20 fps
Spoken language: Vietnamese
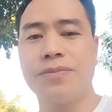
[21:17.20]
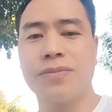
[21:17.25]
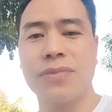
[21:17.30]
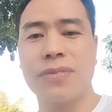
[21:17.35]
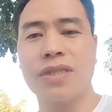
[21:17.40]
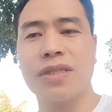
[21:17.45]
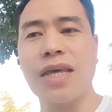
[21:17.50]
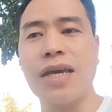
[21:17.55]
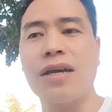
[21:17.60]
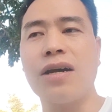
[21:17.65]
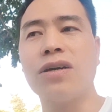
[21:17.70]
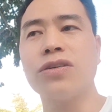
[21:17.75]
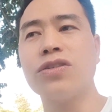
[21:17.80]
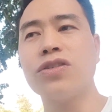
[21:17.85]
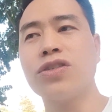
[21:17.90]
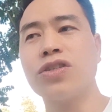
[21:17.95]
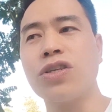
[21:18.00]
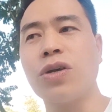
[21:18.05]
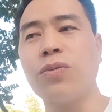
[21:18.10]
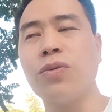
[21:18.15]
tết họ
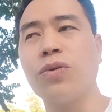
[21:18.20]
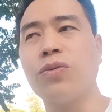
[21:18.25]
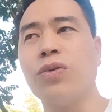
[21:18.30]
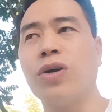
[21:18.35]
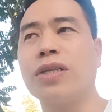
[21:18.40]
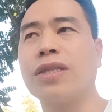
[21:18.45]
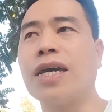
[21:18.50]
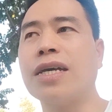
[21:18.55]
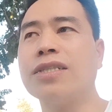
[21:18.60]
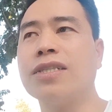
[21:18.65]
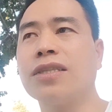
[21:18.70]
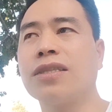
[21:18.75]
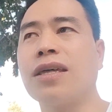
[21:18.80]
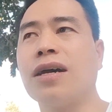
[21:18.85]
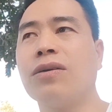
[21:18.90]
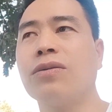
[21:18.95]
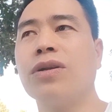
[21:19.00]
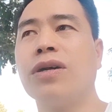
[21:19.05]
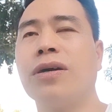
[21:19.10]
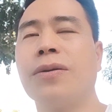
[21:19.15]
rong của thay chỉ
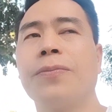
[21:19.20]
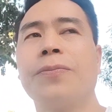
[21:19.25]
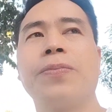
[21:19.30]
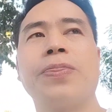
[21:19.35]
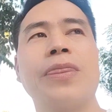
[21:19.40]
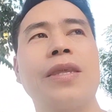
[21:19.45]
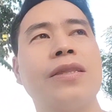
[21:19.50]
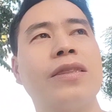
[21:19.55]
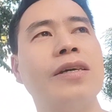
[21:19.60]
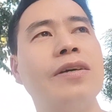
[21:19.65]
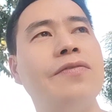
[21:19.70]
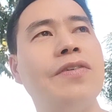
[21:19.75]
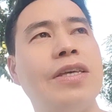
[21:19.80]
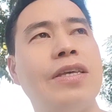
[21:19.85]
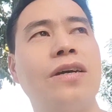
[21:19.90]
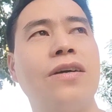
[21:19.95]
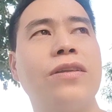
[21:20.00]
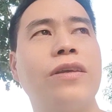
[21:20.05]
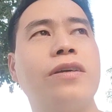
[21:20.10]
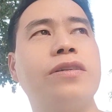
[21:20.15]
tàu là tứ vị
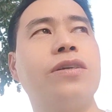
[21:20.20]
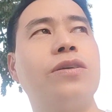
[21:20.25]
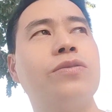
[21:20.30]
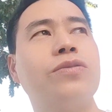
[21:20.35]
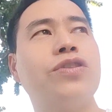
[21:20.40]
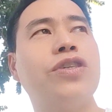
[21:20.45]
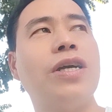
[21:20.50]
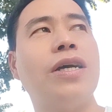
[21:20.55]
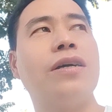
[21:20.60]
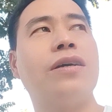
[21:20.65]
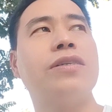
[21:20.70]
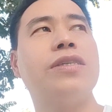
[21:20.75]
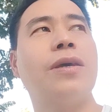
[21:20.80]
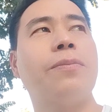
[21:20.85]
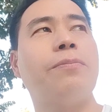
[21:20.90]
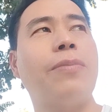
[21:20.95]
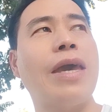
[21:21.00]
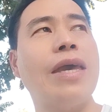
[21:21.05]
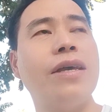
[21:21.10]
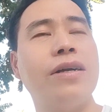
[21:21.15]
giòn nhất trong lúc xưa có chế
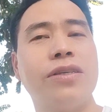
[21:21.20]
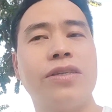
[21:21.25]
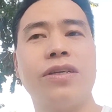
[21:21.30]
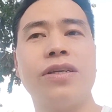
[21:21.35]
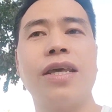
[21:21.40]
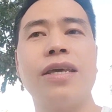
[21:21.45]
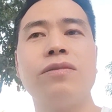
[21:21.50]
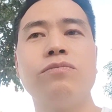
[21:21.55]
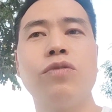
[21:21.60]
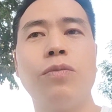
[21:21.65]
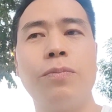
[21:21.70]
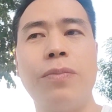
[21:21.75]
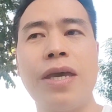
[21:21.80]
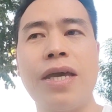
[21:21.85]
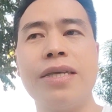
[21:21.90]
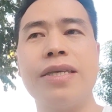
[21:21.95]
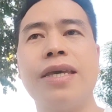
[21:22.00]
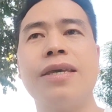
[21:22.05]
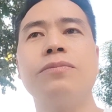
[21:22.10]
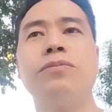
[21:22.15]
bé giờ cho nên một
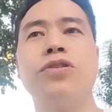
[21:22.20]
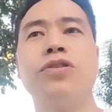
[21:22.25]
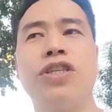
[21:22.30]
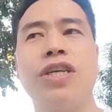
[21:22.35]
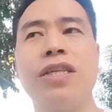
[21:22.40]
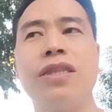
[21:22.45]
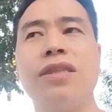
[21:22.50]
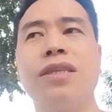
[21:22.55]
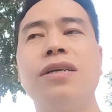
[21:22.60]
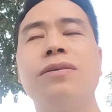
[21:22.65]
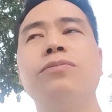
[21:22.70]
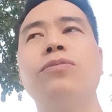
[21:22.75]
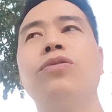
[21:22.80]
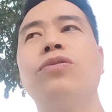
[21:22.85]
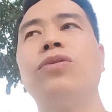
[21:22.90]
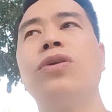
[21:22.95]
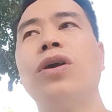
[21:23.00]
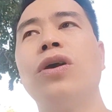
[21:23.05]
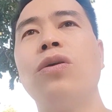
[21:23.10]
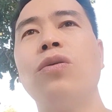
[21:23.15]
phía dân một xí từ
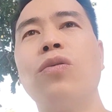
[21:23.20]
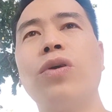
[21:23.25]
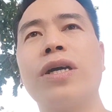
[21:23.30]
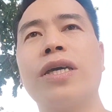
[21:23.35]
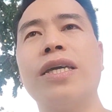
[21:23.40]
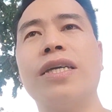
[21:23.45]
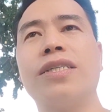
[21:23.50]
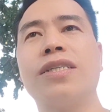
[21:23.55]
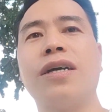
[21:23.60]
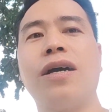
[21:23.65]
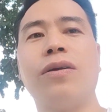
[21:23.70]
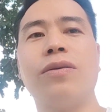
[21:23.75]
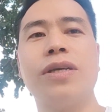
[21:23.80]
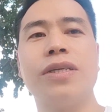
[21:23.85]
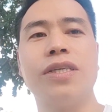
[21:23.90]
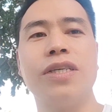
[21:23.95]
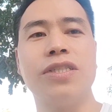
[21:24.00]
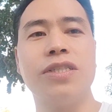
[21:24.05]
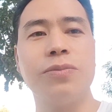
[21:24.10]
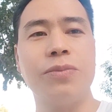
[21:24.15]
mù ua kia cho họ lại
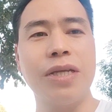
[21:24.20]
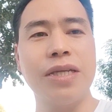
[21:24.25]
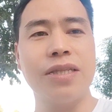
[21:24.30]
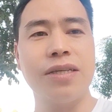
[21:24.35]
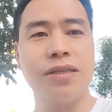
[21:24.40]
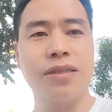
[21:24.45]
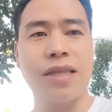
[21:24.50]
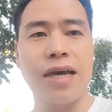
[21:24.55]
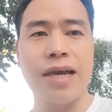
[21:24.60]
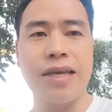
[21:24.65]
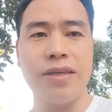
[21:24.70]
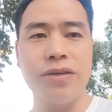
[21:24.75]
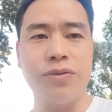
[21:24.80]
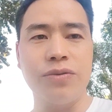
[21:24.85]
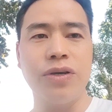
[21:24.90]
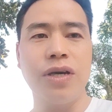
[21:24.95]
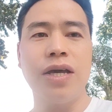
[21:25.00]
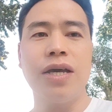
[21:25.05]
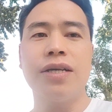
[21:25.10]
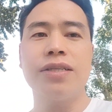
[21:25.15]
chỉ chiếm linh thực thay dù
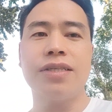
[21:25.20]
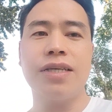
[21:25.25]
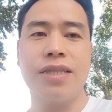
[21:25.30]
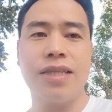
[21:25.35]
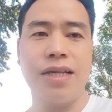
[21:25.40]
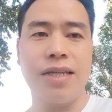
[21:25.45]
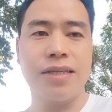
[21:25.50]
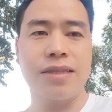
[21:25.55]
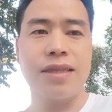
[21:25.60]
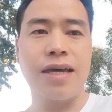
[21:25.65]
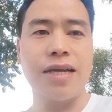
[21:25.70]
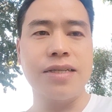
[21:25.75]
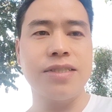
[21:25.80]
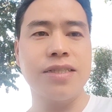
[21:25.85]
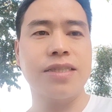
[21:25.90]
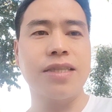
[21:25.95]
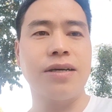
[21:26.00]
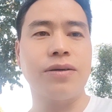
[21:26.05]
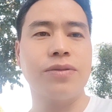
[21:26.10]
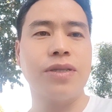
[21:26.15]
chế thế thì thay chỉ
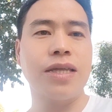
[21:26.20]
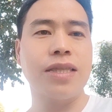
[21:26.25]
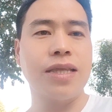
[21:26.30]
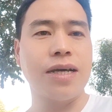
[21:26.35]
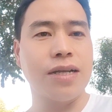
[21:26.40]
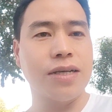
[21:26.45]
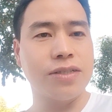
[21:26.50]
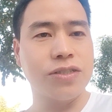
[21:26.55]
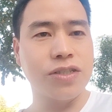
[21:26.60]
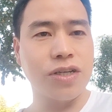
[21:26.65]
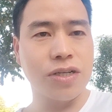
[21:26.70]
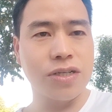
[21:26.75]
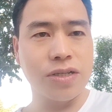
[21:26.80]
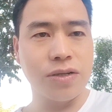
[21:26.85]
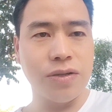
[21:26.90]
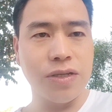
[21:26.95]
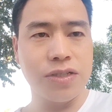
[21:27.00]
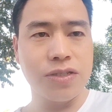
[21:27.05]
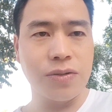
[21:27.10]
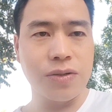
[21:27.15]
tàu tên đó là trò trò
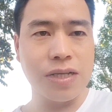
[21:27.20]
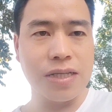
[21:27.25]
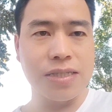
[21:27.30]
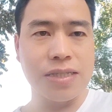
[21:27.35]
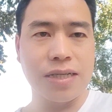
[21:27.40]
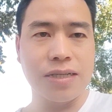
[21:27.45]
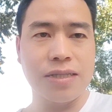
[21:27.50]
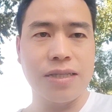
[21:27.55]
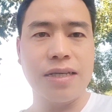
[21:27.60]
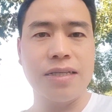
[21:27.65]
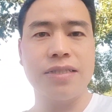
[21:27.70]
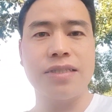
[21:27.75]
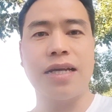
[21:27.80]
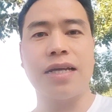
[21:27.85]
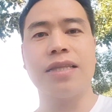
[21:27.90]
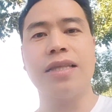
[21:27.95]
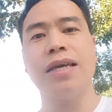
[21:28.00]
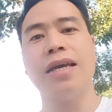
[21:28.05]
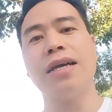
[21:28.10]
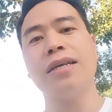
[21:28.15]
ý trong liệt dịch tên linh trà
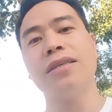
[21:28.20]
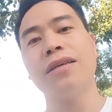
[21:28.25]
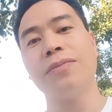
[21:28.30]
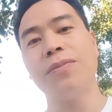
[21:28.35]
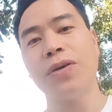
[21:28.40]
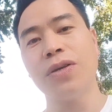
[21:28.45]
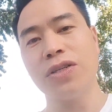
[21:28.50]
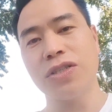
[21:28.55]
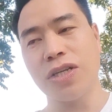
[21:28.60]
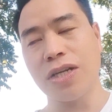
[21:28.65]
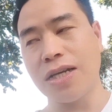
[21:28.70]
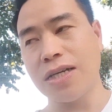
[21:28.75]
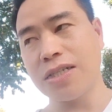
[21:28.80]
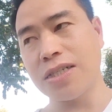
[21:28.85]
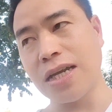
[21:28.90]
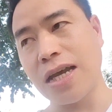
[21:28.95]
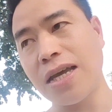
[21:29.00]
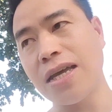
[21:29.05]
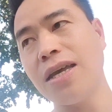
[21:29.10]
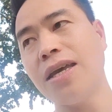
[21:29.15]
thia cho phương nhiên sẽ đời
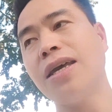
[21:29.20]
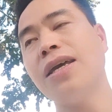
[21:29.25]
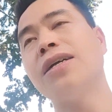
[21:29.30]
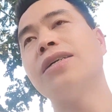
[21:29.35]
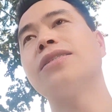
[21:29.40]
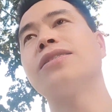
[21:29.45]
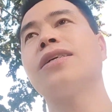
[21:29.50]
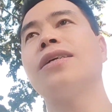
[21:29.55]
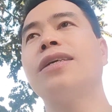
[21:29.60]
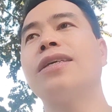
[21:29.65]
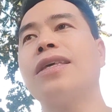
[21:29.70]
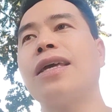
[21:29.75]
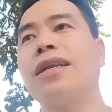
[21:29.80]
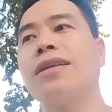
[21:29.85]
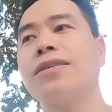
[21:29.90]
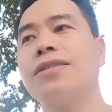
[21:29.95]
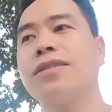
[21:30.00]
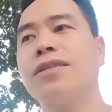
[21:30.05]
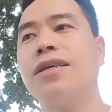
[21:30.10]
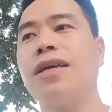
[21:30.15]
sai giờ lý trả
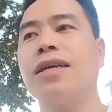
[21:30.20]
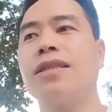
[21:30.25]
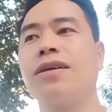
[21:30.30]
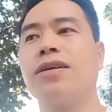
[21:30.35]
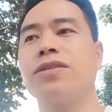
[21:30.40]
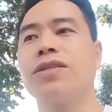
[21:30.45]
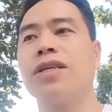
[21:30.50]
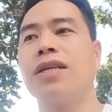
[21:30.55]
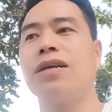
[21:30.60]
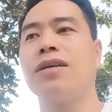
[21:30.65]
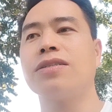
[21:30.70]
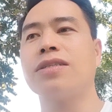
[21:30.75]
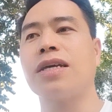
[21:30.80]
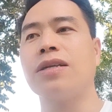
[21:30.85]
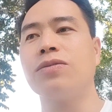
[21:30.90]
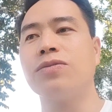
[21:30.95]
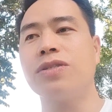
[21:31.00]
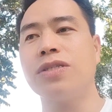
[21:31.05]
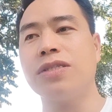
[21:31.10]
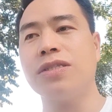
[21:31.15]
là si thọ sẽ đời họ giả
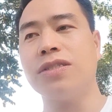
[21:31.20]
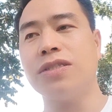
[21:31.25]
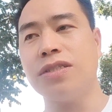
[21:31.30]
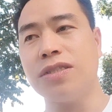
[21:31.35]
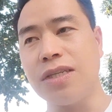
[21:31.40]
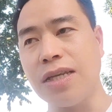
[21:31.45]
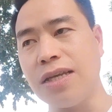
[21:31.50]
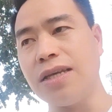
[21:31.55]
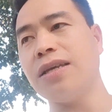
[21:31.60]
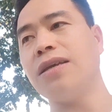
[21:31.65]
lúc si